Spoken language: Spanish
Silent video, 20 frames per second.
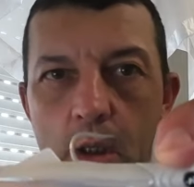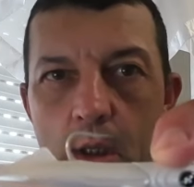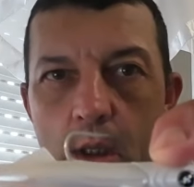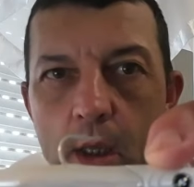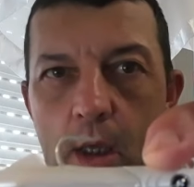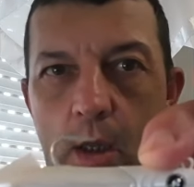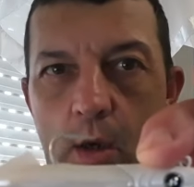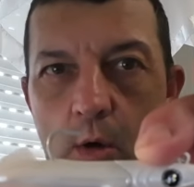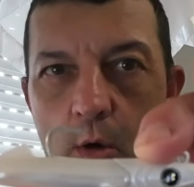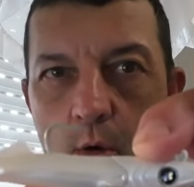
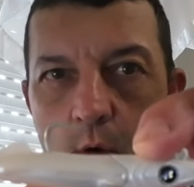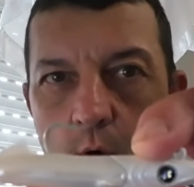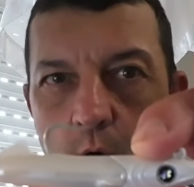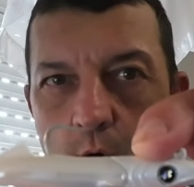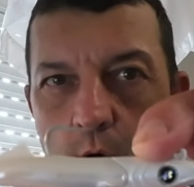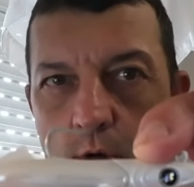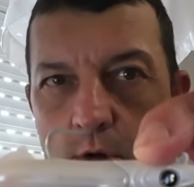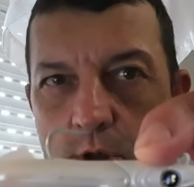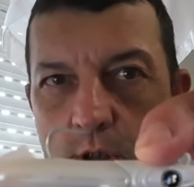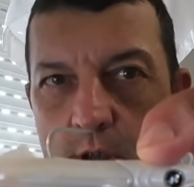En el
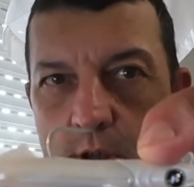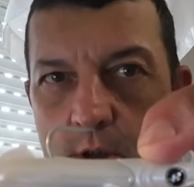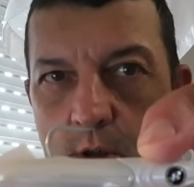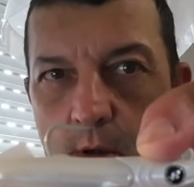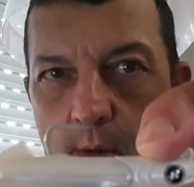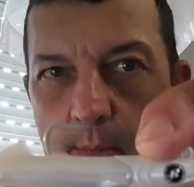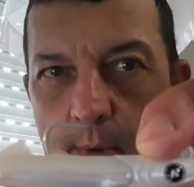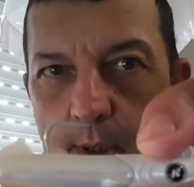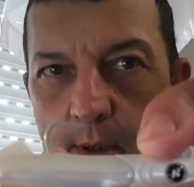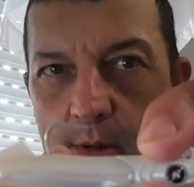ojo, no sé si
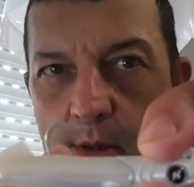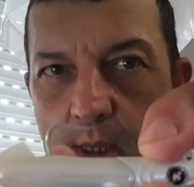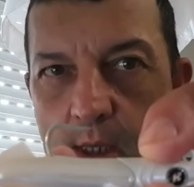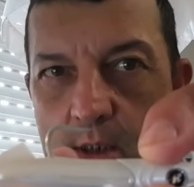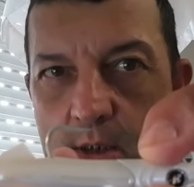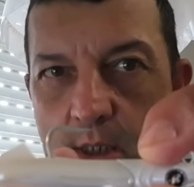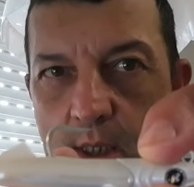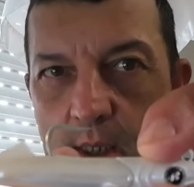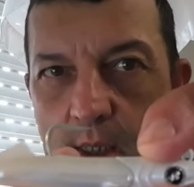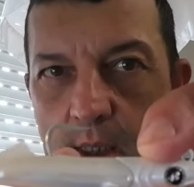lo
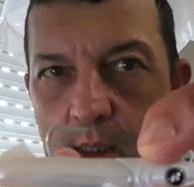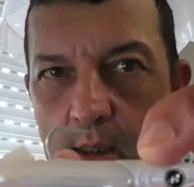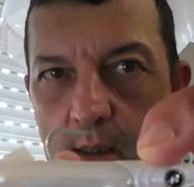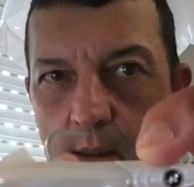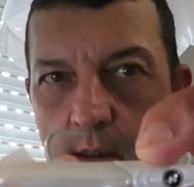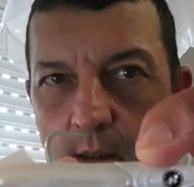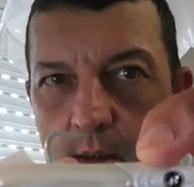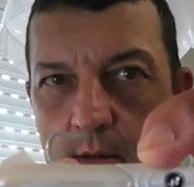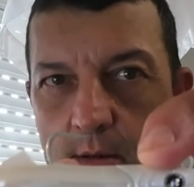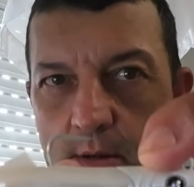apreciáis
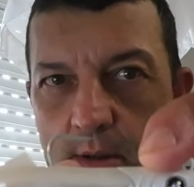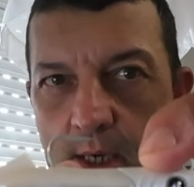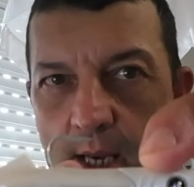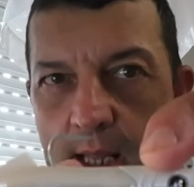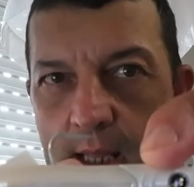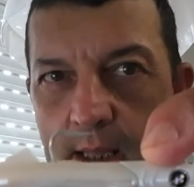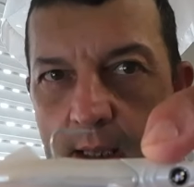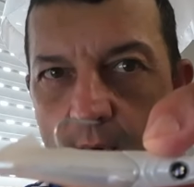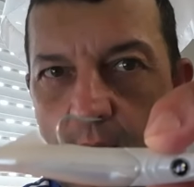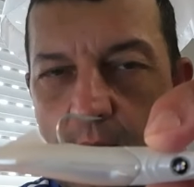aquí,
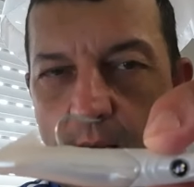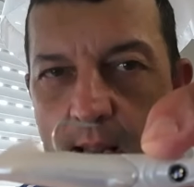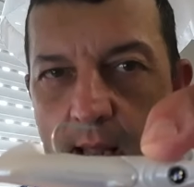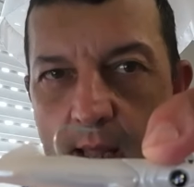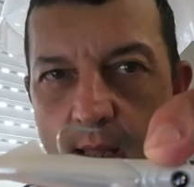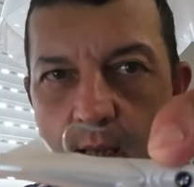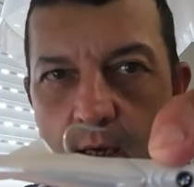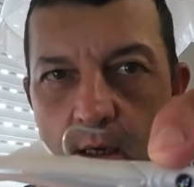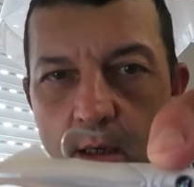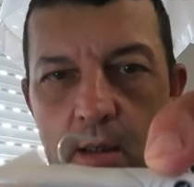trae
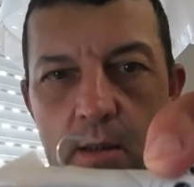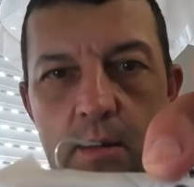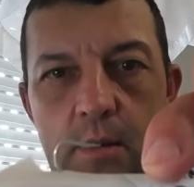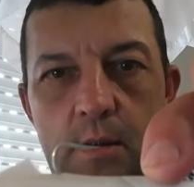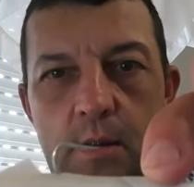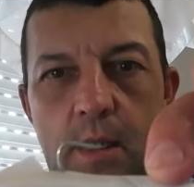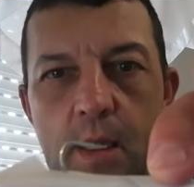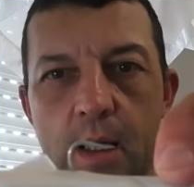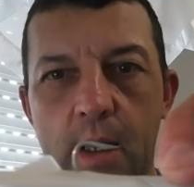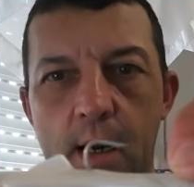la R
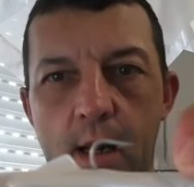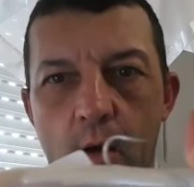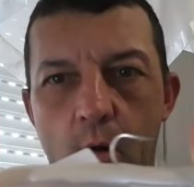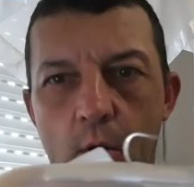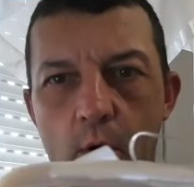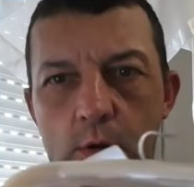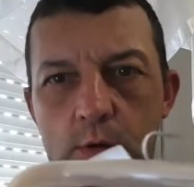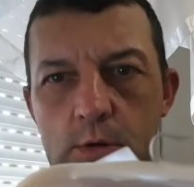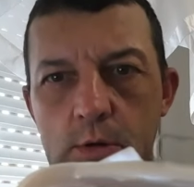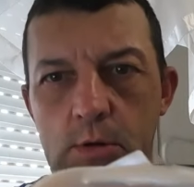de
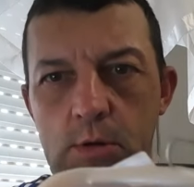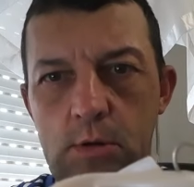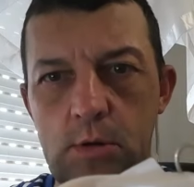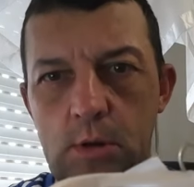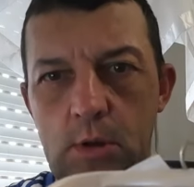Ragot.